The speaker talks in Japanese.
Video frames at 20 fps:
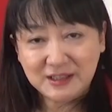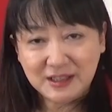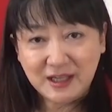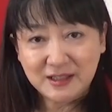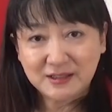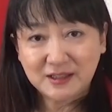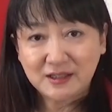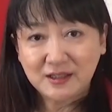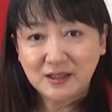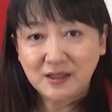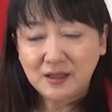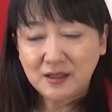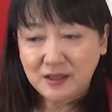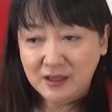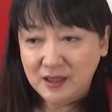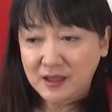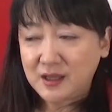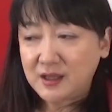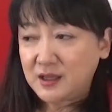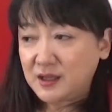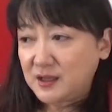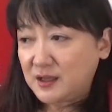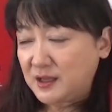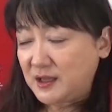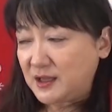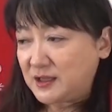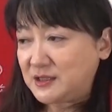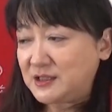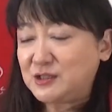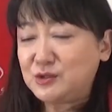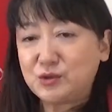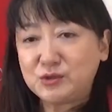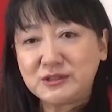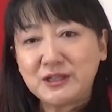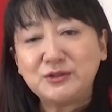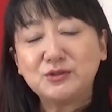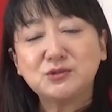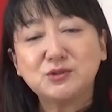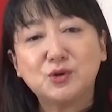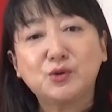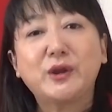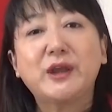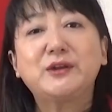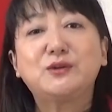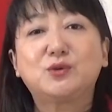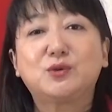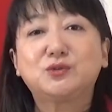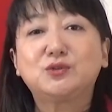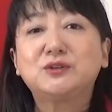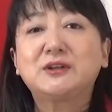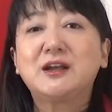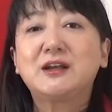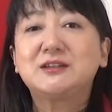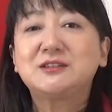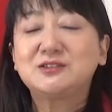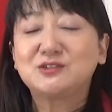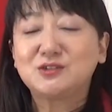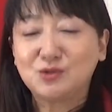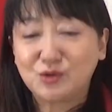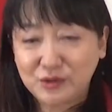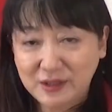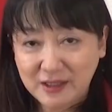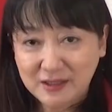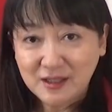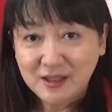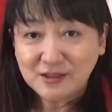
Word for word: 間なり理由をちゃんと揃えることが必要だ